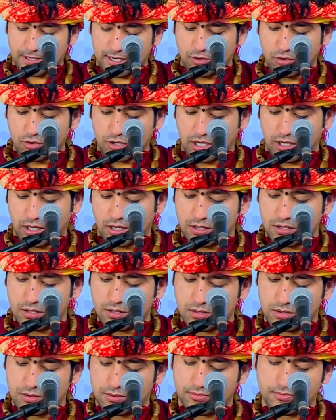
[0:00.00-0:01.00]
हो गई हैं
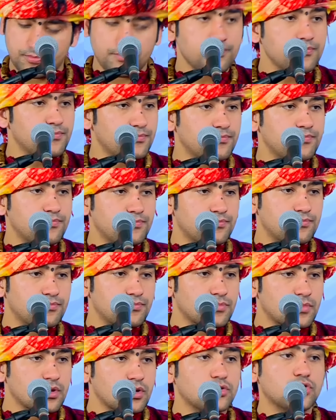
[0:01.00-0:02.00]

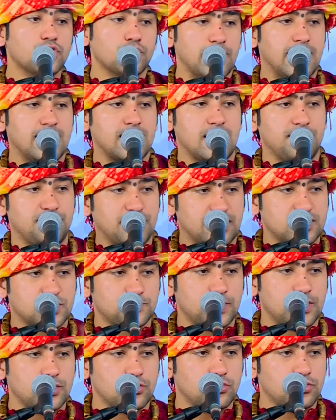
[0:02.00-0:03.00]
दो बार आप
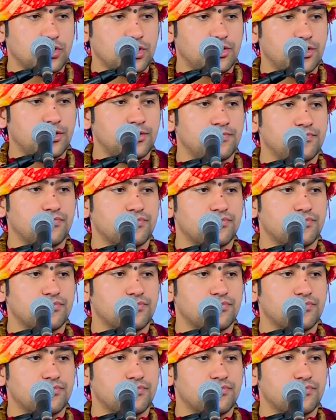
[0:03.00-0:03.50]
असफल हो गई हैं